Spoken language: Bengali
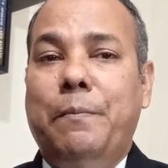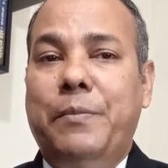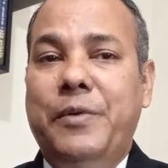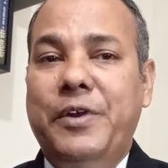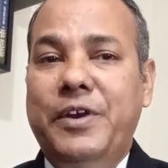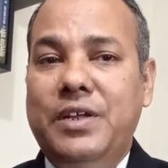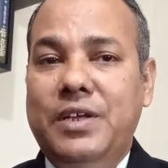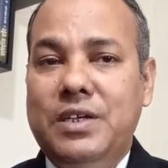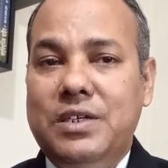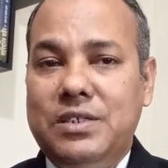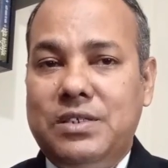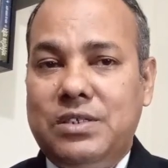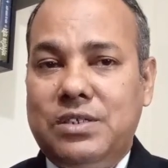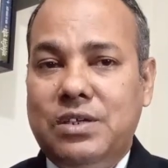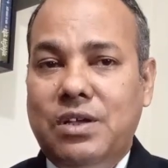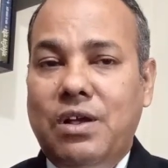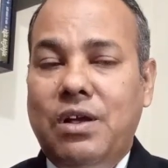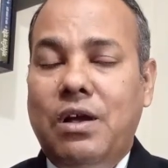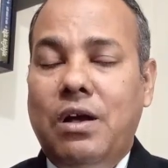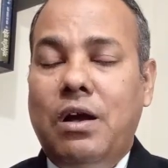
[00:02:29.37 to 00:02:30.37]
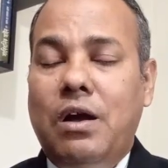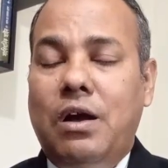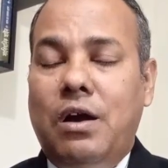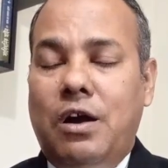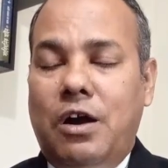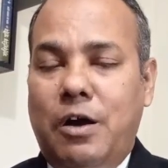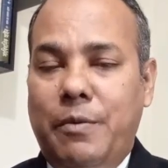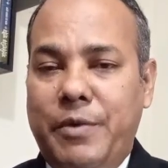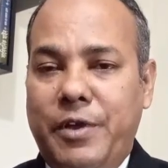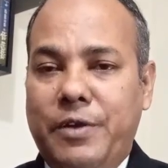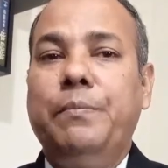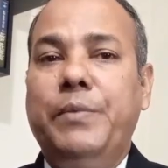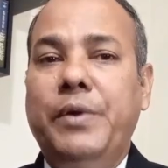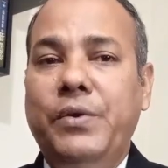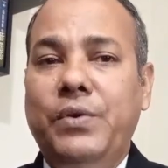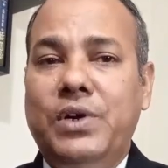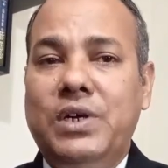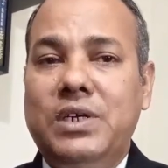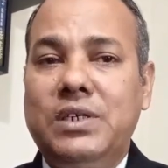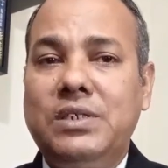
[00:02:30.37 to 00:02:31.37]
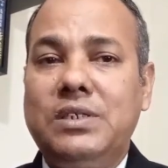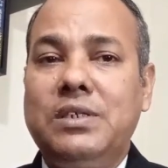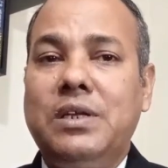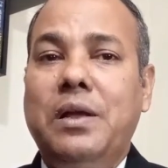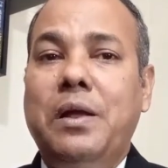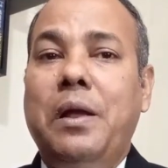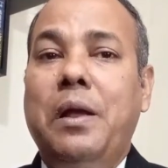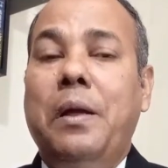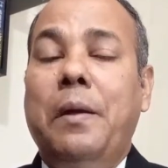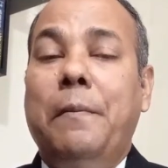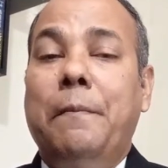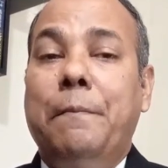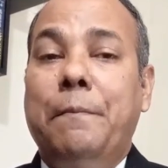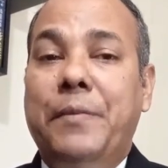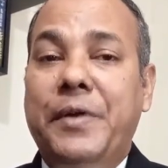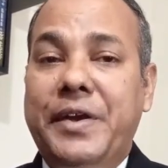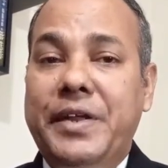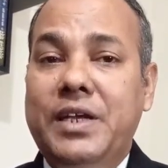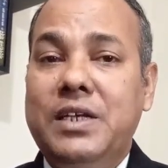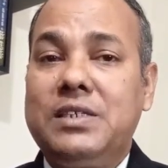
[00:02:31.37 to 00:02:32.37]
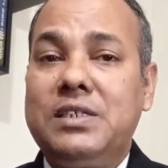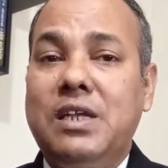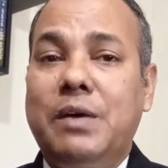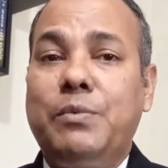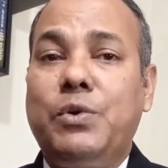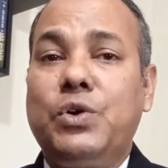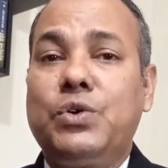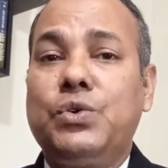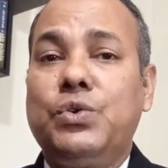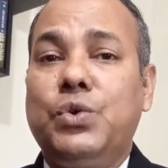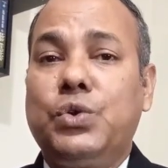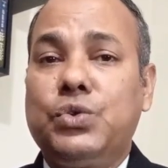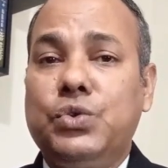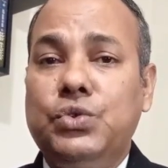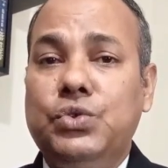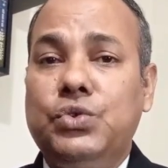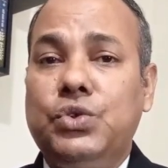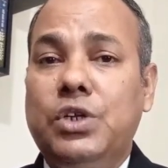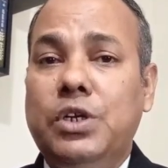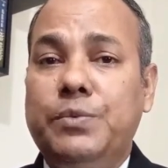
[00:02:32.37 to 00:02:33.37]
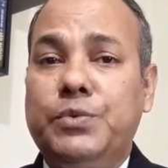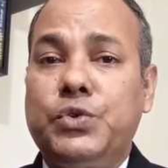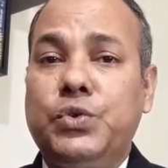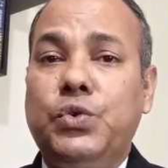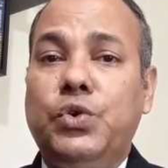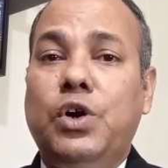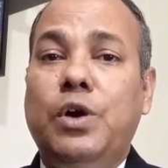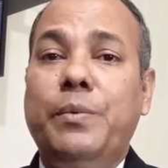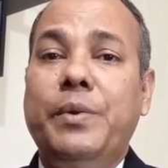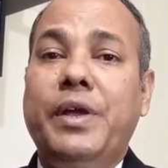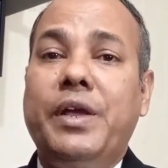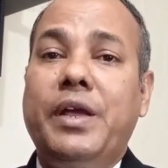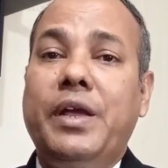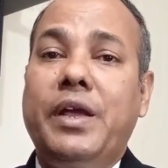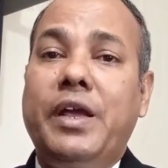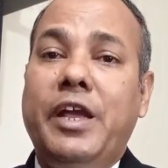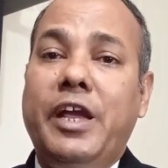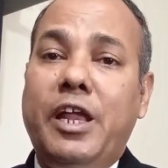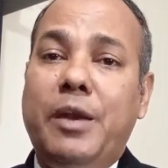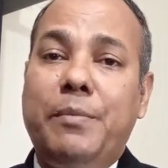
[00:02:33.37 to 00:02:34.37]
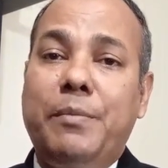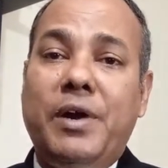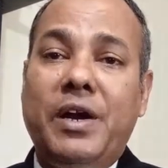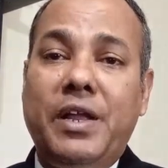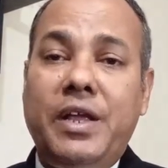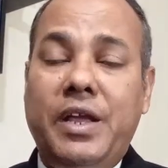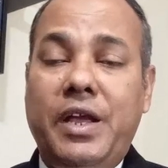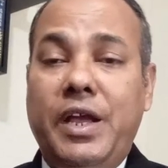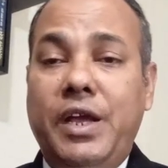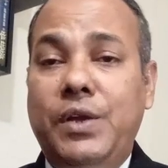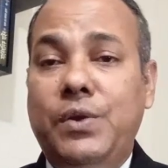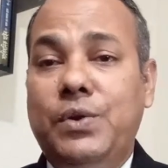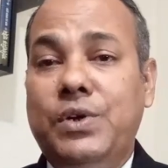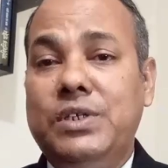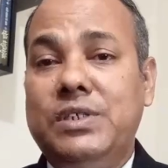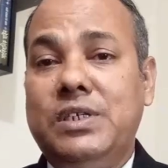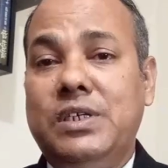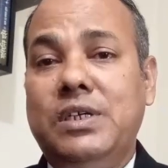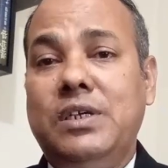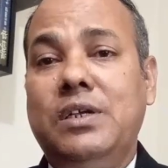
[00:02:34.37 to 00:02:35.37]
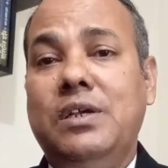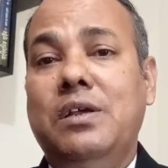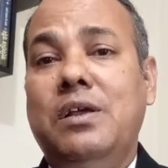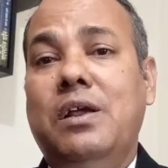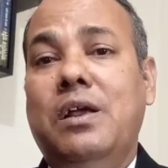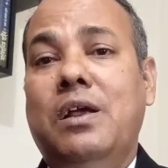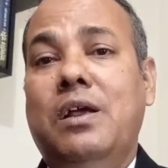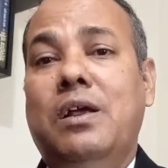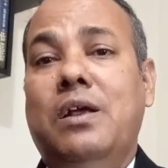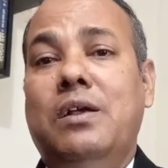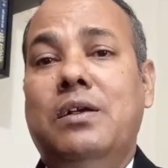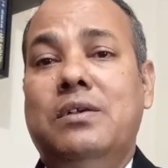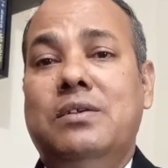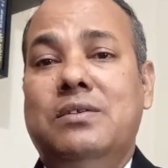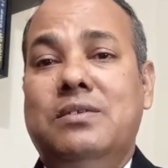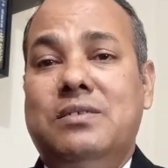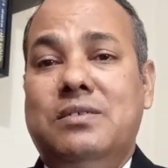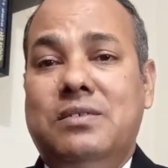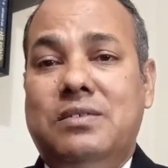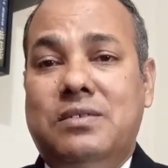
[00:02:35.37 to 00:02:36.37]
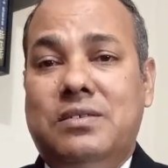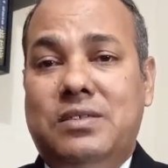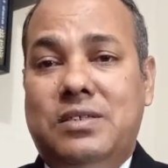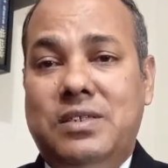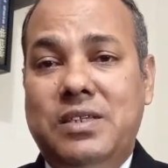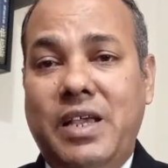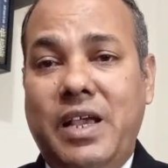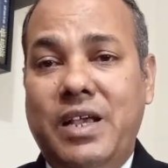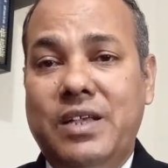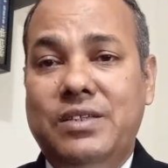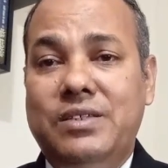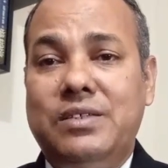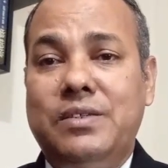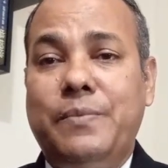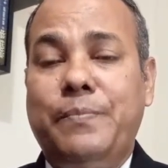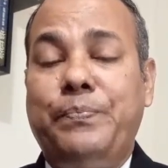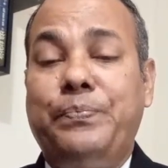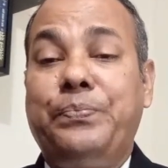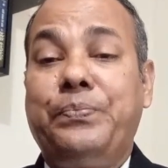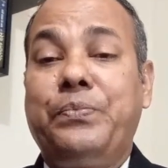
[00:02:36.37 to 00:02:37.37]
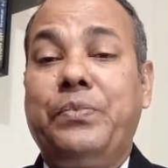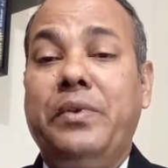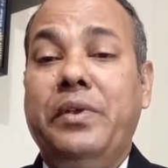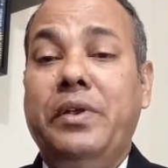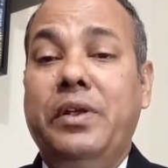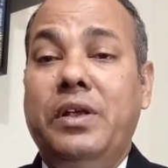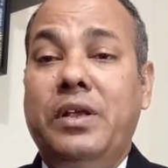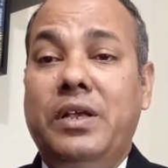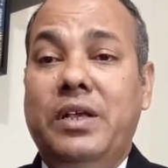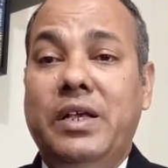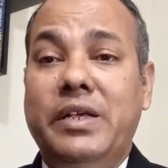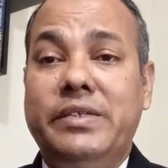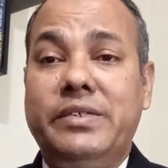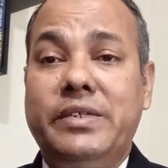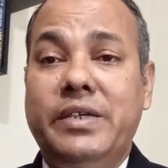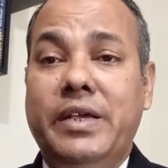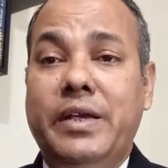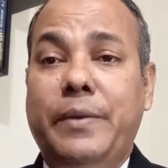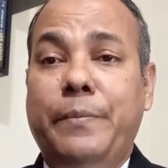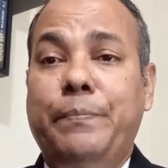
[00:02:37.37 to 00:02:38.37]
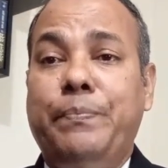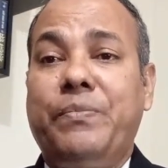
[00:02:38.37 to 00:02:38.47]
বিডিএস হবে ভিউয়ার্স বিডিএস নামক নতুন জরিপ শুরু হবে এর মানে এই নয় যে সিএস এসএ